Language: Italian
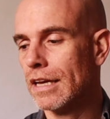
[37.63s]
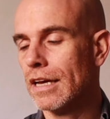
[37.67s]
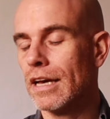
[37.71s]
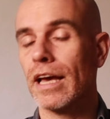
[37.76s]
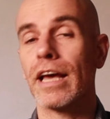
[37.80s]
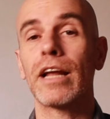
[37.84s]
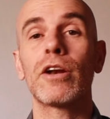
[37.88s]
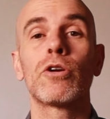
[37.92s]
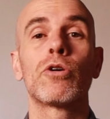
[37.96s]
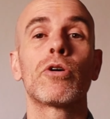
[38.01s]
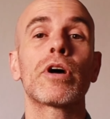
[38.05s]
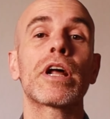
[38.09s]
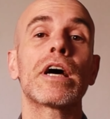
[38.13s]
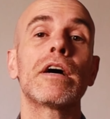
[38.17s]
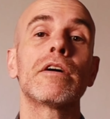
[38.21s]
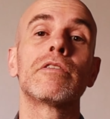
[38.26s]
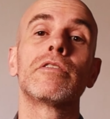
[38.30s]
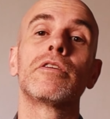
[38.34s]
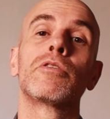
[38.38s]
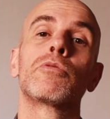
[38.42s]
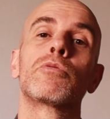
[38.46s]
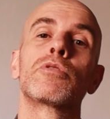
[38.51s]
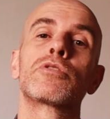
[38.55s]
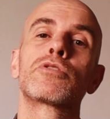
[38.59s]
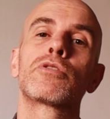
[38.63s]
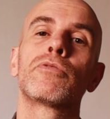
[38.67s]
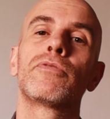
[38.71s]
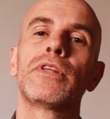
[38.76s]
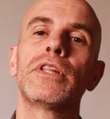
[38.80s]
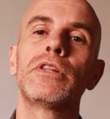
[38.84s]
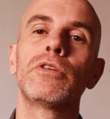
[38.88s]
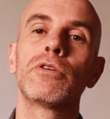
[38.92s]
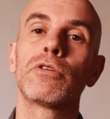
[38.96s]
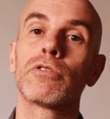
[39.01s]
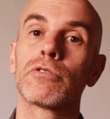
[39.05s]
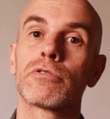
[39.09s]
E allora in questo
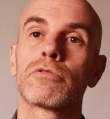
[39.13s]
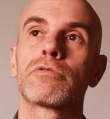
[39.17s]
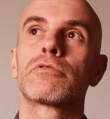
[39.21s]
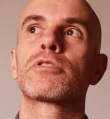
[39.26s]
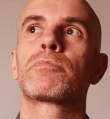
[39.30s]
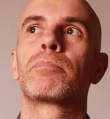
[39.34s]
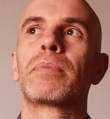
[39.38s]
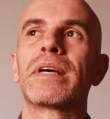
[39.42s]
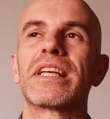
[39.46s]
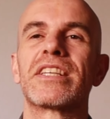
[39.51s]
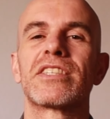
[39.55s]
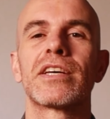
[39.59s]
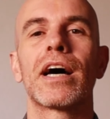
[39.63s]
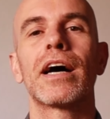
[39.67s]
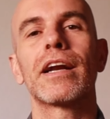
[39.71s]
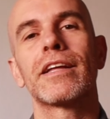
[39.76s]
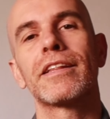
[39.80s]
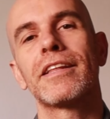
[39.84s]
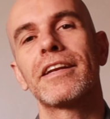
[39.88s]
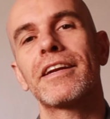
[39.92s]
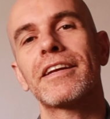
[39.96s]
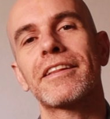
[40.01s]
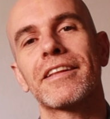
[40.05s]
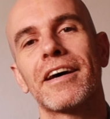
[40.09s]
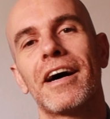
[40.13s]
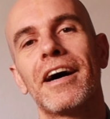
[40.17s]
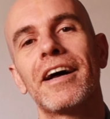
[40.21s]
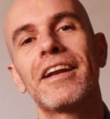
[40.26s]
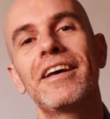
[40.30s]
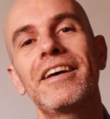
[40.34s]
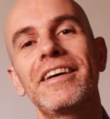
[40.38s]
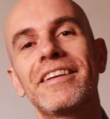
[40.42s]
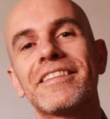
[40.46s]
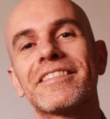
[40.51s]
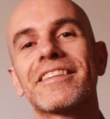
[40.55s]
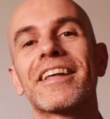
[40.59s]
video speciale di
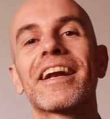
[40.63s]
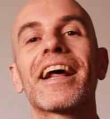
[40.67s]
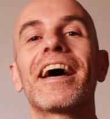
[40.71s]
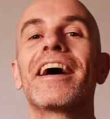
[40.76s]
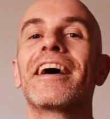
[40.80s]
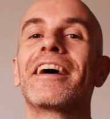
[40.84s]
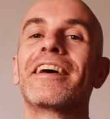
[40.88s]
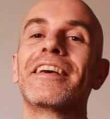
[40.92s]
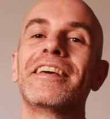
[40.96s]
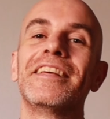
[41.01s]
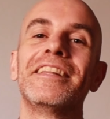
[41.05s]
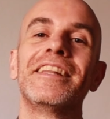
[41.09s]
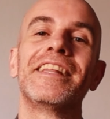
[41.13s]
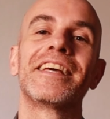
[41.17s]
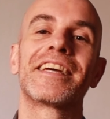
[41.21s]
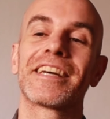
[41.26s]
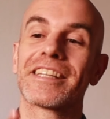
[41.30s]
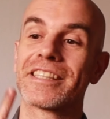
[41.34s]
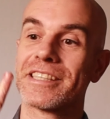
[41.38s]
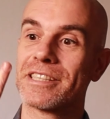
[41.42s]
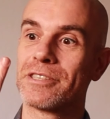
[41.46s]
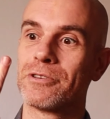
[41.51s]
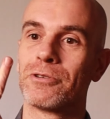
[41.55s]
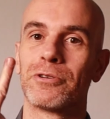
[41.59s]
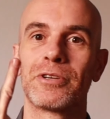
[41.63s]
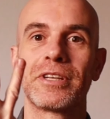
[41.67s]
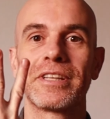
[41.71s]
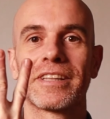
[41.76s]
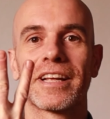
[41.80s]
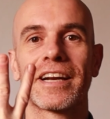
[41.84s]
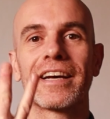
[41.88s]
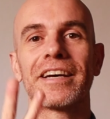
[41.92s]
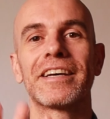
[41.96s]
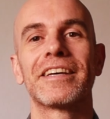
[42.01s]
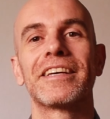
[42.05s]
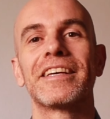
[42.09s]
Natale tre indicazioni,
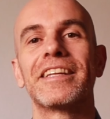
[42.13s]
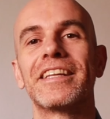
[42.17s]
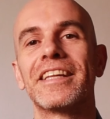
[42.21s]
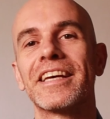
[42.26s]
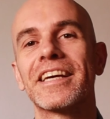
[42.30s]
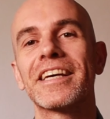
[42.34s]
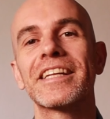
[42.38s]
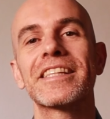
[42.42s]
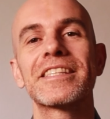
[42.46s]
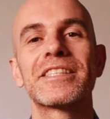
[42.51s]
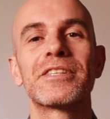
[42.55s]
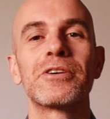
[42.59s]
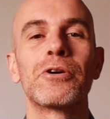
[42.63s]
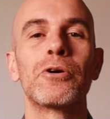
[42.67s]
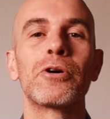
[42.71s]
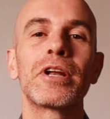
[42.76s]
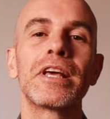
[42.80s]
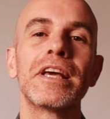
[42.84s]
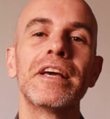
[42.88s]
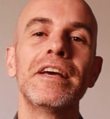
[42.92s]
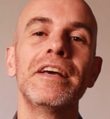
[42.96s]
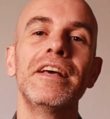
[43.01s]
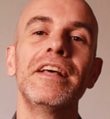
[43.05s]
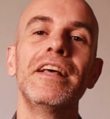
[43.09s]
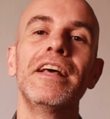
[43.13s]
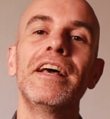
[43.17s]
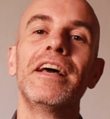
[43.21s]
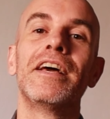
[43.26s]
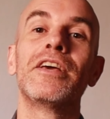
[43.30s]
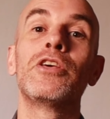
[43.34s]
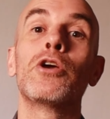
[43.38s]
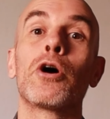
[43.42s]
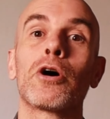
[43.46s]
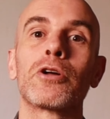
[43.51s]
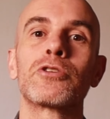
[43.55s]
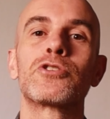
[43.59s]
tre indicazioni
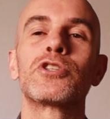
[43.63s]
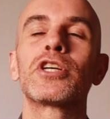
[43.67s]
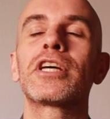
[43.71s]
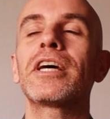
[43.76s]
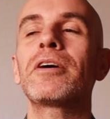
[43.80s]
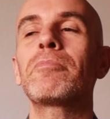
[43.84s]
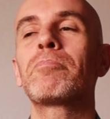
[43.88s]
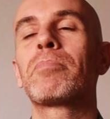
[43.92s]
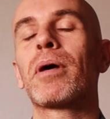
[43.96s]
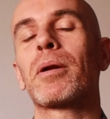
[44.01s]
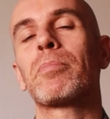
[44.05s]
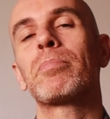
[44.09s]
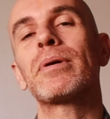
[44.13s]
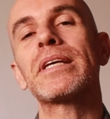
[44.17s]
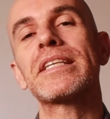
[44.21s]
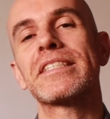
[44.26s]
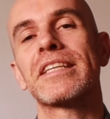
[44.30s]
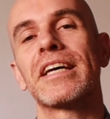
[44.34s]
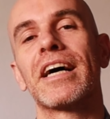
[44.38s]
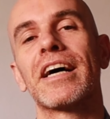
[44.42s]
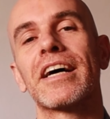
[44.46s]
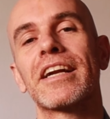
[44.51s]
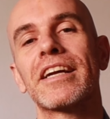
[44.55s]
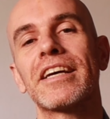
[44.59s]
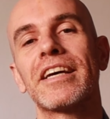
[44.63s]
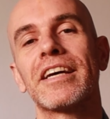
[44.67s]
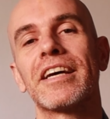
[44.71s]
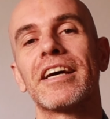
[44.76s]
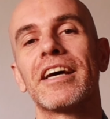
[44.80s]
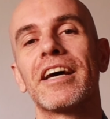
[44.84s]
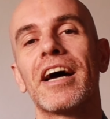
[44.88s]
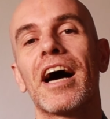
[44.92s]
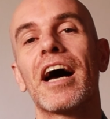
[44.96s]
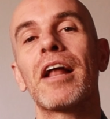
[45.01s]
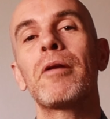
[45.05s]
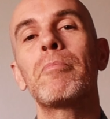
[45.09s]
yogiche per
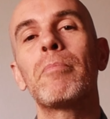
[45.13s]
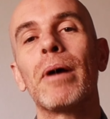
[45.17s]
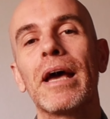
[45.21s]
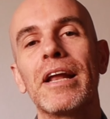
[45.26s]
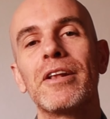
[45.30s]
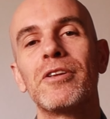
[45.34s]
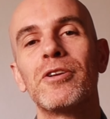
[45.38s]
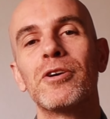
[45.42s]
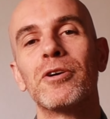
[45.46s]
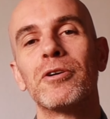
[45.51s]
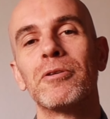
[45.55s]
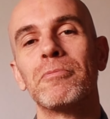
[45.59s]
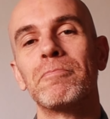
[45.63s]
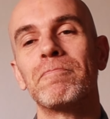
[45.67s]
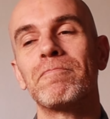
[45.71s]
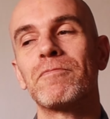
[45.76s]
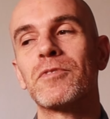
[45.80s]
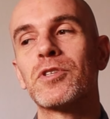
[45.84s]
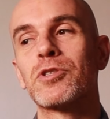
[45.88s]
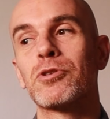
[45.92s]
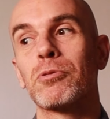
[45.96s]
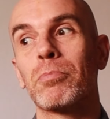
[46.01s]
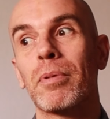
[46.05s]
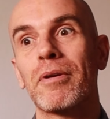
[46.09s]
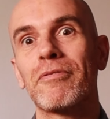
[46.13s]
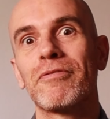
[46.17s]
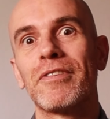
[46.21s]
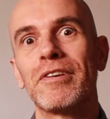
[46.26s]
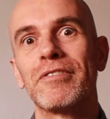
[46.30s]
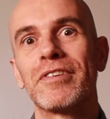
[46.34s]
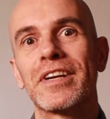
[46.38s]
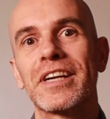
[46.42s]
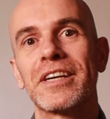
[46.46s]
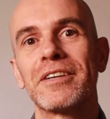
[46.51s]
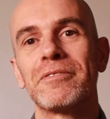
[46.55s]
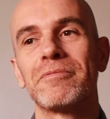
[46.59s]
passare al meglio,
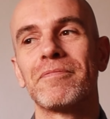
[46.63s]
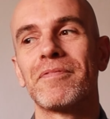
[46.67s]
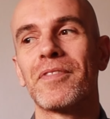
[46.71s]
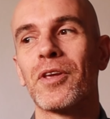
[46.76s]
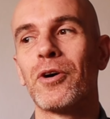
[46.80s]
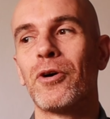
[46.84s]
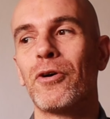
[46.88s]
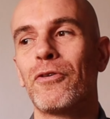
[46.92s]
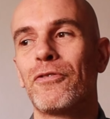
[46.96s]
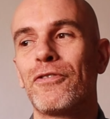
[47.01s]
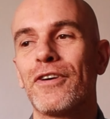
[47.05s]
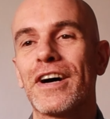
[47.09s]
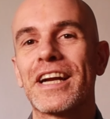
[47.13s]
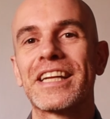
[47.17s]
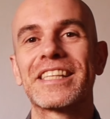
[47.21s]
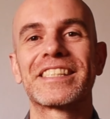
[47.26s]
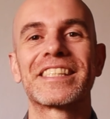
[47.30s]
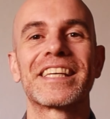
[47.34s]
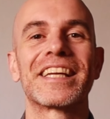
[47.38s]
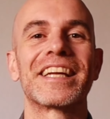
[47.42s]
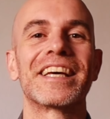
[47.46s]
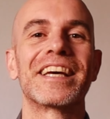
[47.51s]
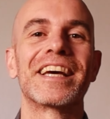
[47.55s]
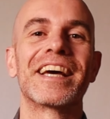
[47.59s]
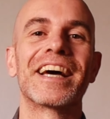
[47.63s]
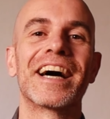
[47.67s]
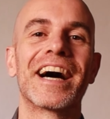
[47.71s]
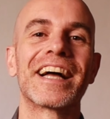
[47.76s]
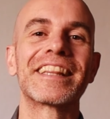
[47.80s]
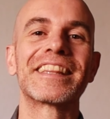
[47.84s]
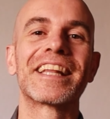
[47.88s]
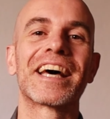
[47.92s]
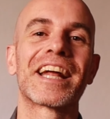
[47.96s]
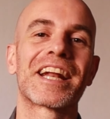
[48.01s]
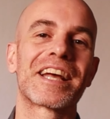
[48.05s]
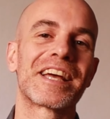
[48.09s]
sopravvivere o farsele
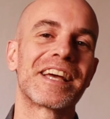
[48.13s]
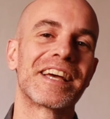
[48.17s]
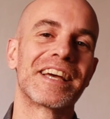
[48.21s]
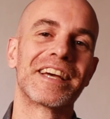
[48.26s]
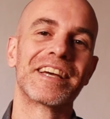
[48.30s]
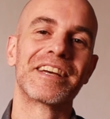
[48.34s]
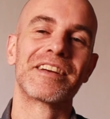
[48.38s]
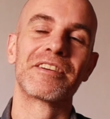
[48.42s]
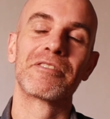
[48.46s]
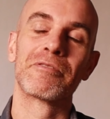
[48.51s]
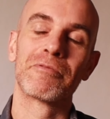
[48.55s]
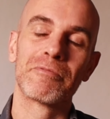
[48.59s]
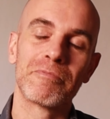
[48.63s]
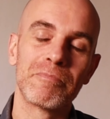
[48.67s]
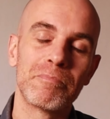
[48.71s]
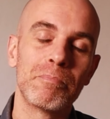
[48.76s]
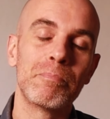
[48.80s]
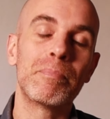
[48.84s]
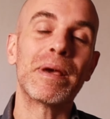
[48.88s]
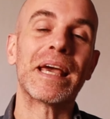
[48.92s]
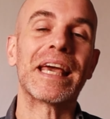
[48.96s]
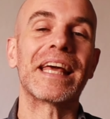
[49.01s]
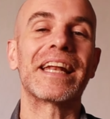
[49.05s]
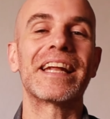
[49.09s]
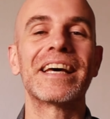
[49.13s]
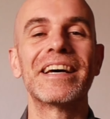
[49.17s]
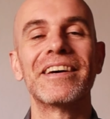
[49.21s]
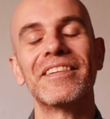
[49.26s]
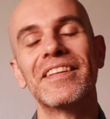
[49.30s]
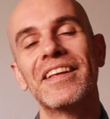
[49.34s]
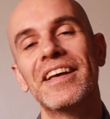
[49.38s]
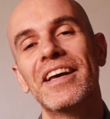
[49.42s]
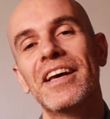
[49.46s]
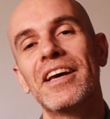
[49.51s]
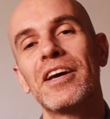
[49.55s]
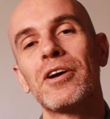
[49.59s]
andare
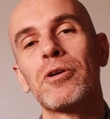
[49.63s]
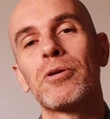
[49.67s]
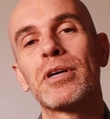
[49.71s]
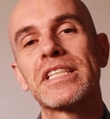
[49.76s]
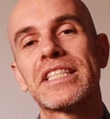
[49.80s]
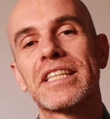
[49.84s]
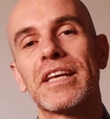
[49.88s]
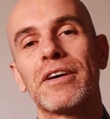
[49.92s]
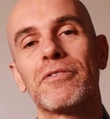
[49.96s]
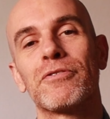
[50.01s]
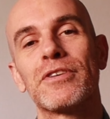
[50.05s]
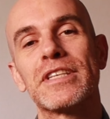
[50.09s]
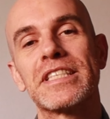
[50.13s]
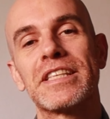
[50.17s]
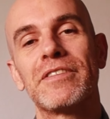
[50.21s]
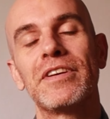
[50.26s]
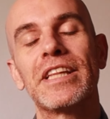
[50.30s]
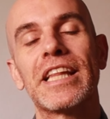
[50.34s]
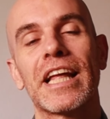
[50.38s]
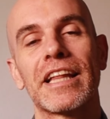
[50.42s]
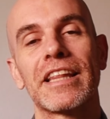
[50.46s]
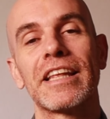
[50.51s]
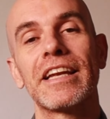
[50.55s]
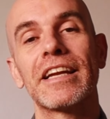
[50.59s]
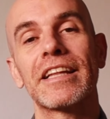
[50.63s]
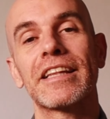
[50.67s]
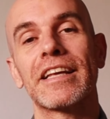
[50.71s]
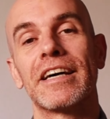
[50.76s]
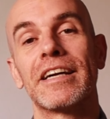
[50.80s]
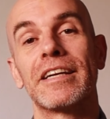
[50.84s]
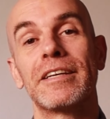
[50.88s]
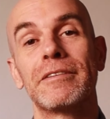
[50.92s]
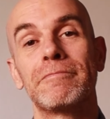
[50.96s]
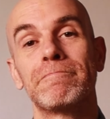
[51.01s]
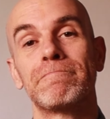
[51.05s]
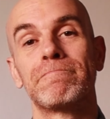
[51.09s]
bene queste festività di
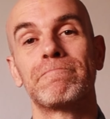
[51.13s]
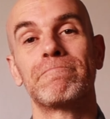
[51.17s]
Natale.